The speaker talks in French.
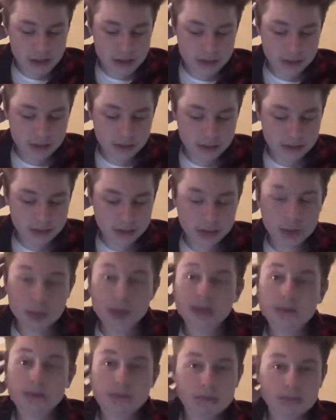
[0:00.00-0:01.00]
Donc euh, oui.
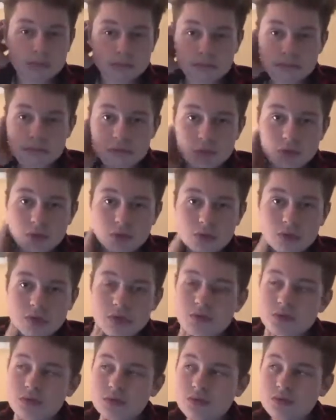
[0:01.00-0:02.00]
Euh,
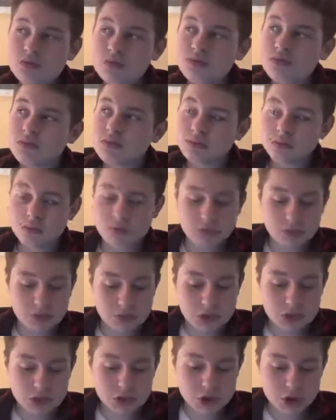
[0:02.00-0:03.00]
oui,
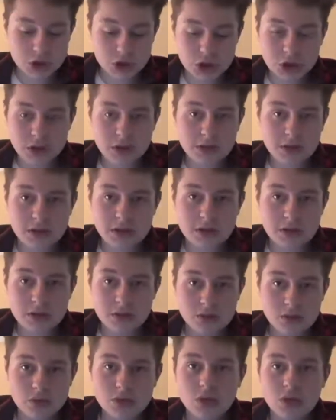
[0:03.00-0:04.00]
j'achèterai
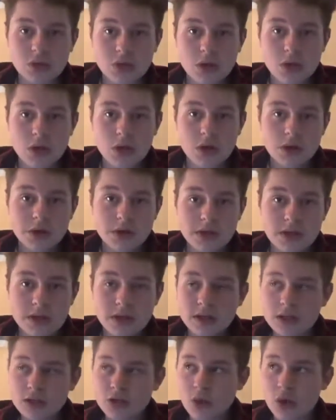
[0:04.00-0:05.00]

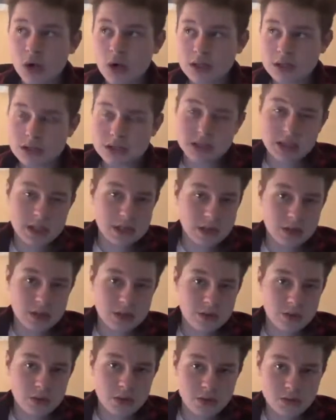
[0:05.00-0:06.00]
des deux races. et
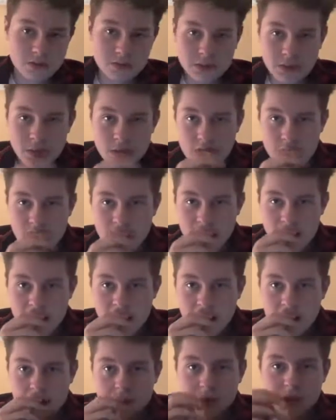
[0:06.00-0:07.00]

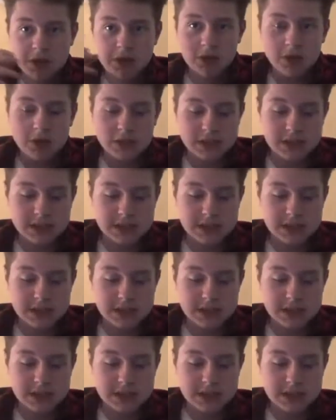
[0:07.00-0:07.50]
pas de race.